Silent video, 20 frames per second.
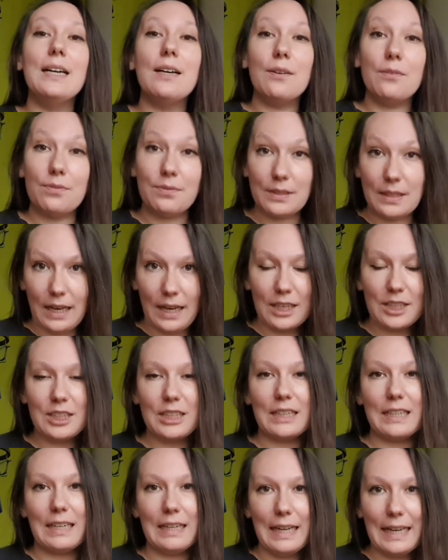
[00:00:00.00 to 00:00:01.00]
w
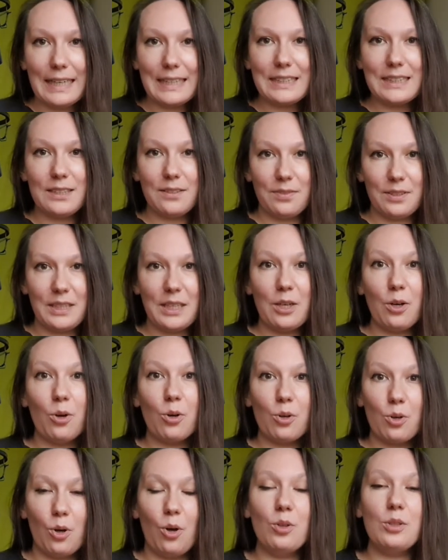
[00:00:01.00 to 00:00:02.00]
naszej lekcji wideo
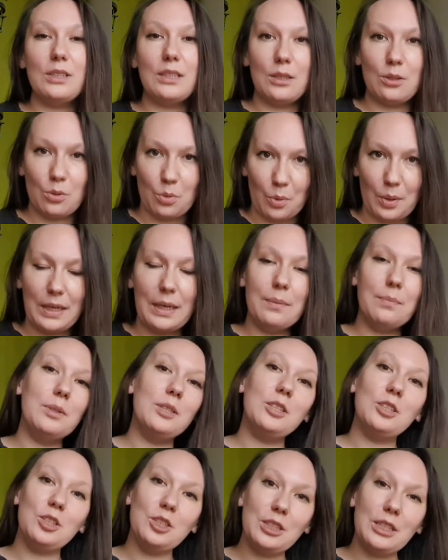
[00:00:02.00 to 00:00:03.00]

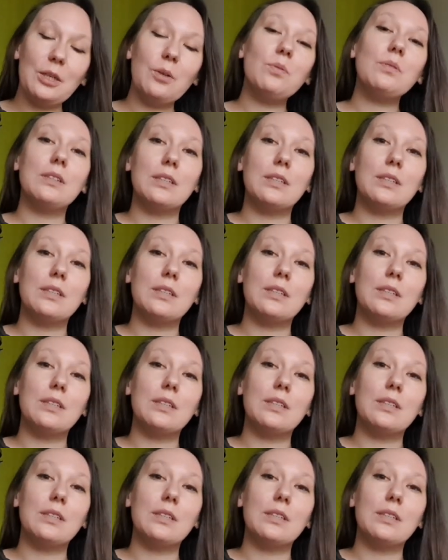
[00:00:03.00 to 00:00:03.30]
koncentrujemy się